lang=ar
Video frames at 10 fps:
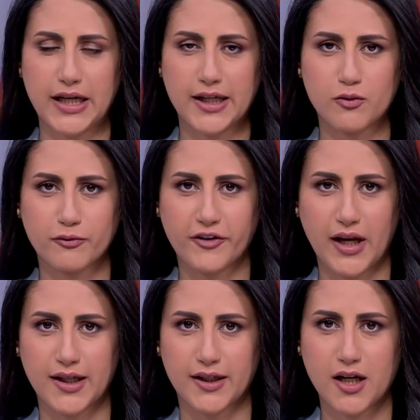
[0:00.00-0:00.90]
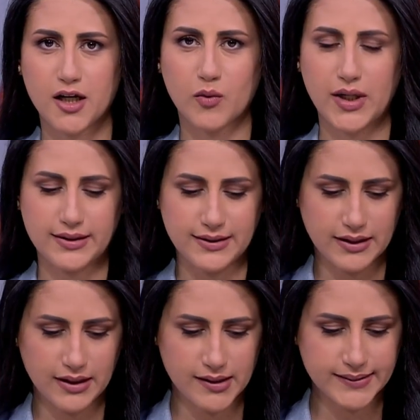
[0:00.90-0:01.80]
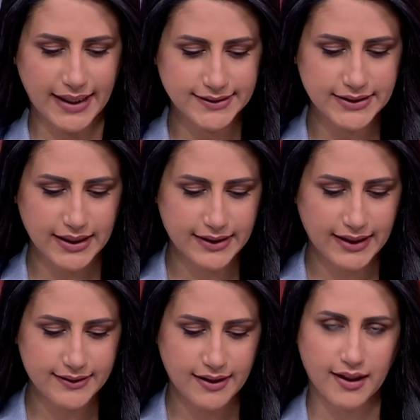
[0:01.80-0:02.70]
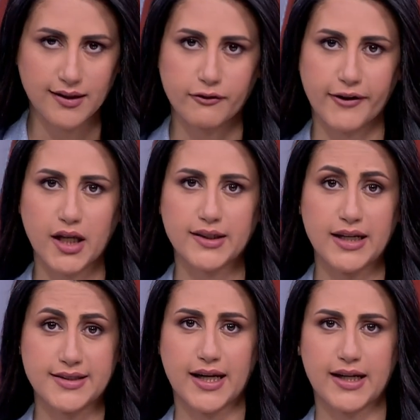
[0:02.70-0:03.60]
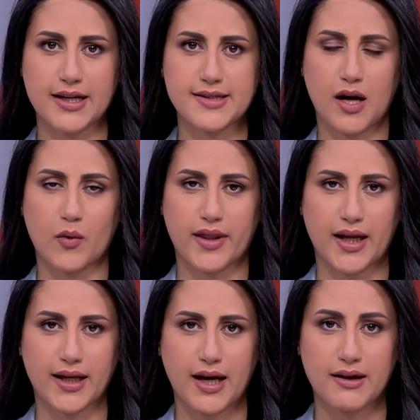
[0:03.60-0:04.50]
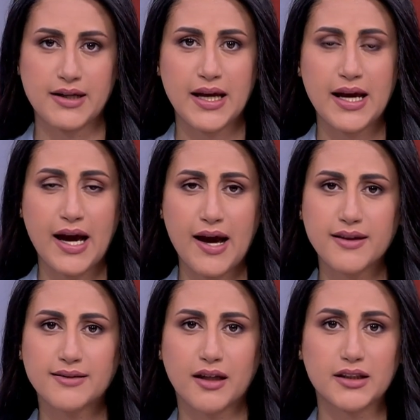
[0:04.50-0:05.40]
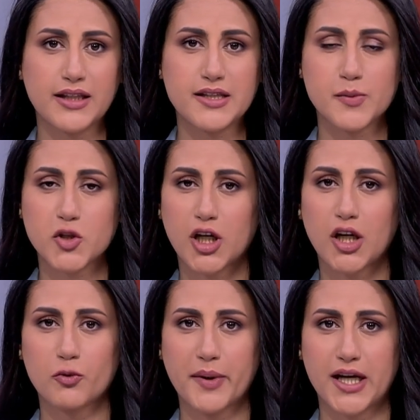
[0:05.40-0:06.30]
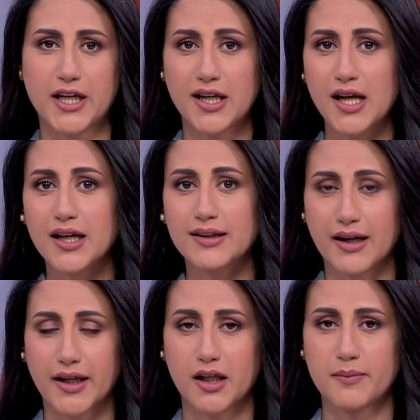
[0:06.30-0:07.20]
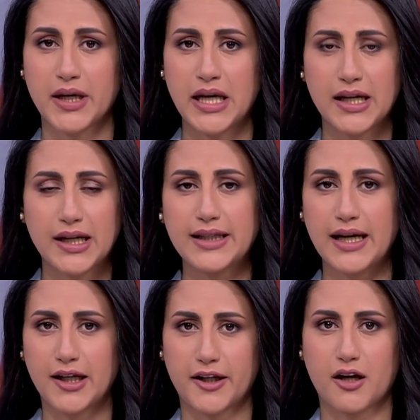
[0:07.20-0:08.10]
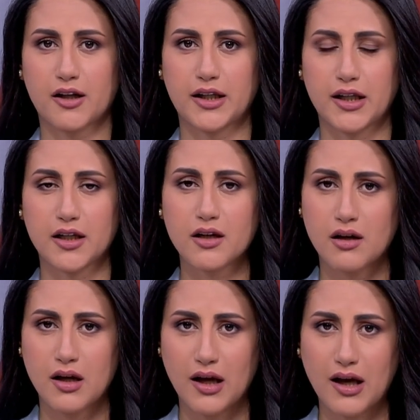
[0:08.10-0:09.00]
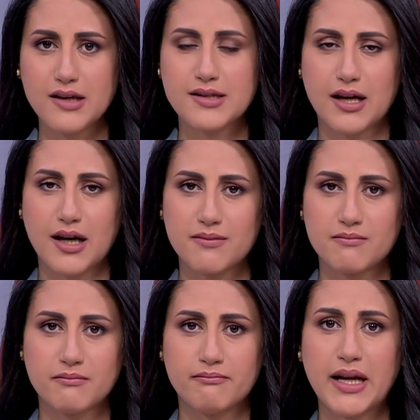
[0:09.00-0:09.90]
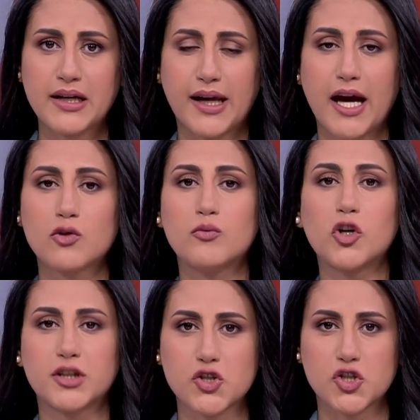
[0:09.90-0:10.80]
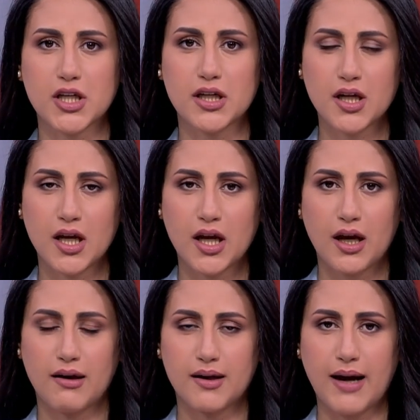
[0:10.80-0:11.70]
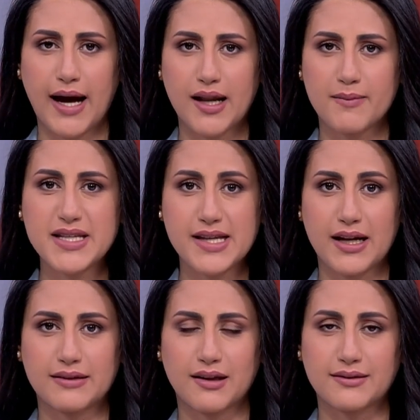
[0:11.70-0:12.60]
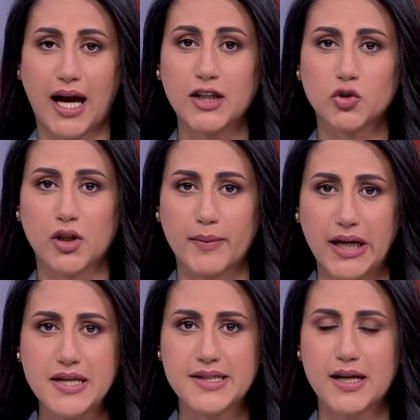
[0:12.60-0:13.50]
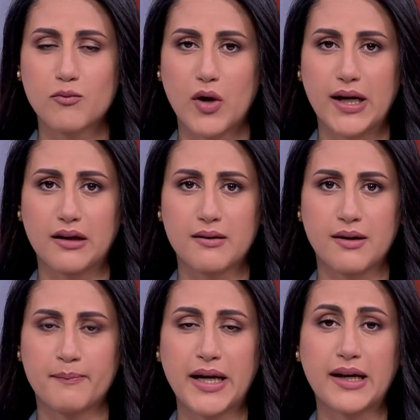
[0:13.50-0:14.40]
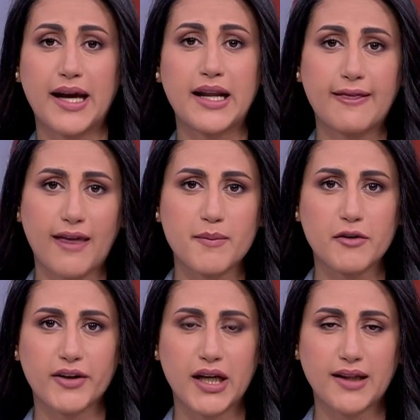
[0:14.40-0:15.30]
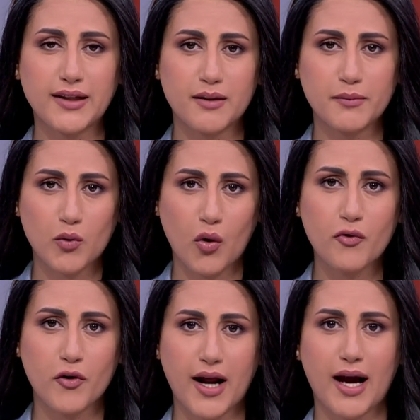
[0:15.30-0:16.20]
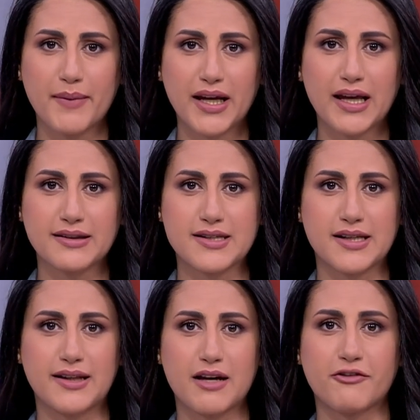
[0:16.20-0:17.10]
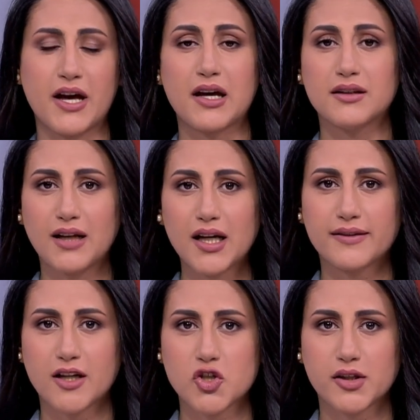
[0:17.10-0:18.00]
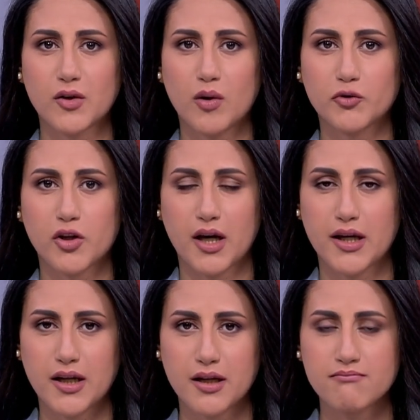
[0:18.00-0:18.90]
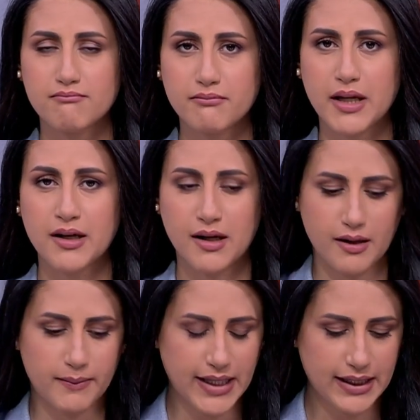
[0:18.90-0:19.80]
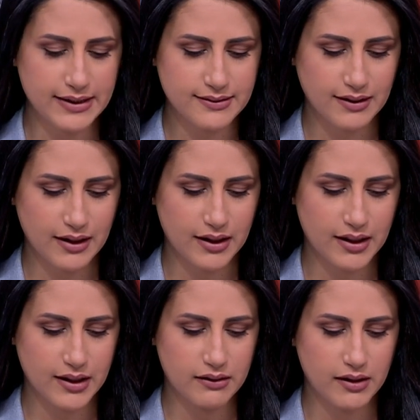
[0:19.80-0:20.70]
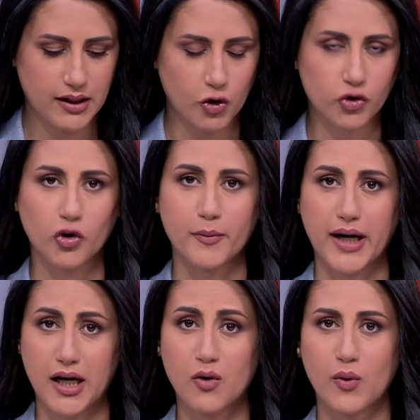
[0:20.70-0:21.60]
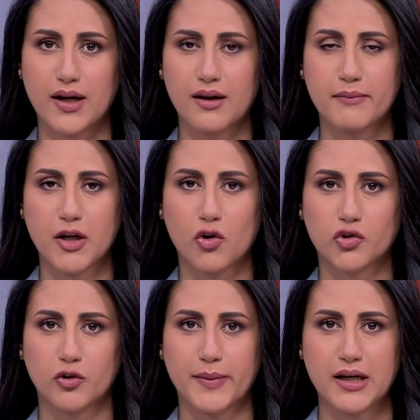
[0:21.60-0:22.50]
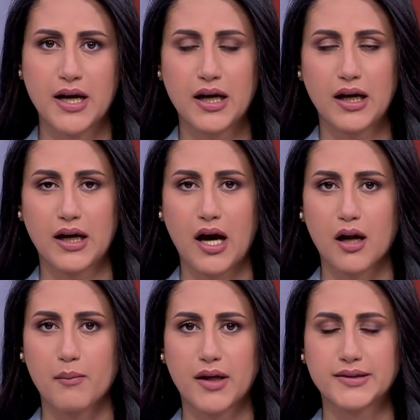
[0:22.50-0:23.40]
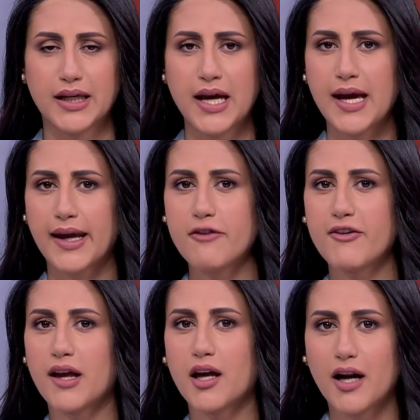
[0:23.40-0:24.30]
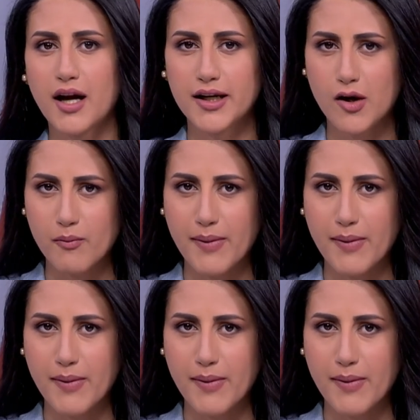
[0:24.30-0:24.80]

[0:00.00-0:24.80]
اليوم في العراق والتي تحديدا نتحدث عن الفياض التي كان يستحوذ عليها هذا التقليص بشكل أو بآخر لاقى ترحيب لدى العراقيين خاصة من كانوا محتجين آه، على مسألة تعدد المناصب ومن آه، كان يتهم الفياض أيضا بالوقوف وراء عمليات استهداف طالة ناشطين ومتظاهرين من بداية آه، أكتوبر الأول من أكتوبر الماضي كيف تقرأ اليوم